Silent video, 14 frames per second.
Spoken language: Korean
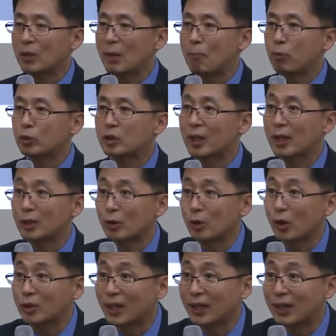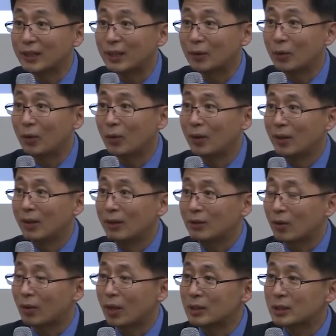인풋 시장에서도 경쟁해야 되고
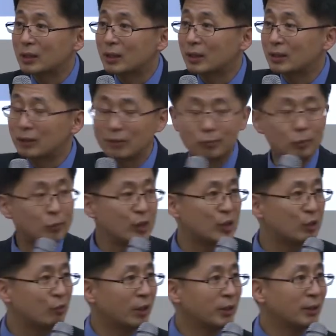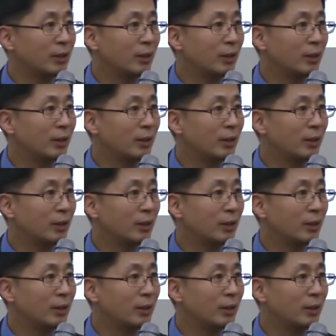여러 가지 그런 부분이 있지만